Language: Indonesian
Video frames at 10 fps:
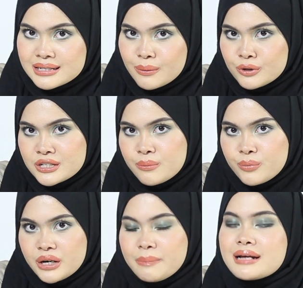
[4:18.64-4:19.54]
sampo-sampo
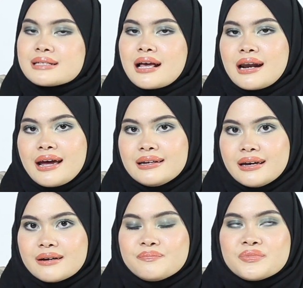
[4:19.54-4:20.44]
di pasaran
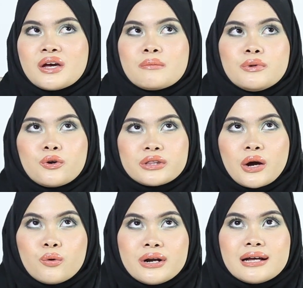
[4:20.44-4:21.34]
lainnya? menurut
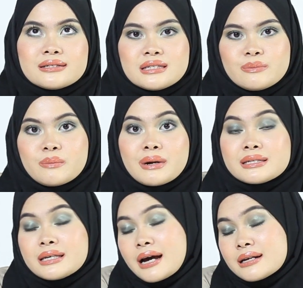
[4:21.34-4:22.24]
aku dari sisi
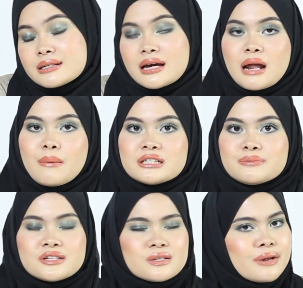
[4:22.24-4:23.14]
membersihkan segala macam
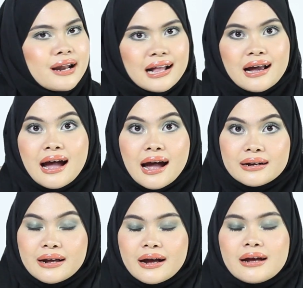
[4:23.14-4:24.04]
sih sebenarnya nggak
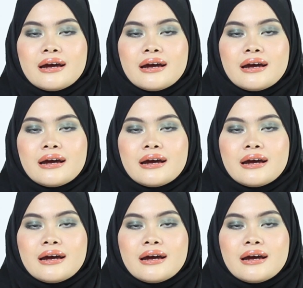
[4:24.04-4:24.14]
ada